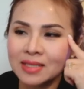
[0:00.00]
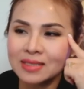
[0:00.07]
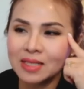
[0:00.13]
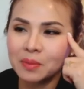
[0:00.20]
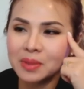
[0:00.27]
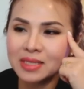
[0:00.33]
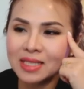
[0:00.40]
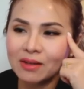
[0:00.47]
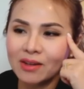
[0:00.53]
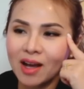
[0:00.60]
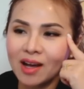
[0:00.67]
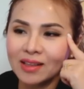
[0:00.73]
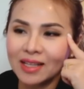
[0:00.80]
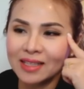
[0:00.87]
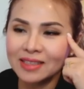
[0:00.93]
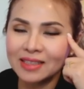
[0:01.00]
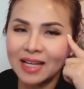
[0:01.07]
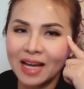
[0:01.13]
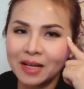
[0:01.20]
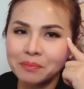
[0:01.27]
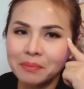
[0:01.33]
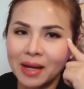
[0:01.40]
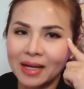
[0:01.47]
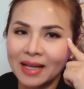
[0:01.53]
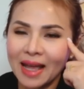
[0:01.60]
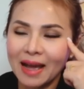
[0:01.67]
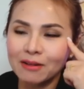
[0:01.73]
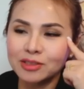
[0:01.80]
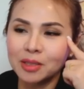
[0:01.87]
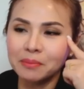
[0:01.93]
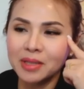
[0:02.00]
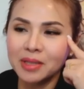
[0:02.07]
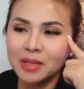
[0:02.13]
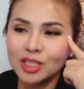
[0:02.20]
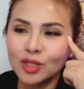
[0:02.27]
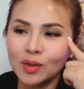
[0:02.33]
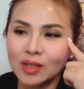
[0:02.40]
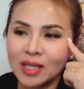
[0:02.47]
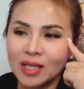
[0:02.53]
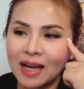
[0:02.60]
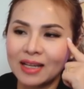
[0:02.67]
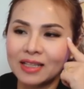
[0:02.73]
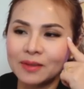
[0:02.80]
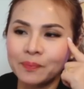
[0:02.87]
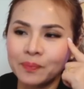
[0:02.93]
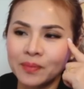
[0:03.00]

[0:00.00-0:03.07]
xong rồi sau đó là gì hắn mặc cái áo sơ mi vô lại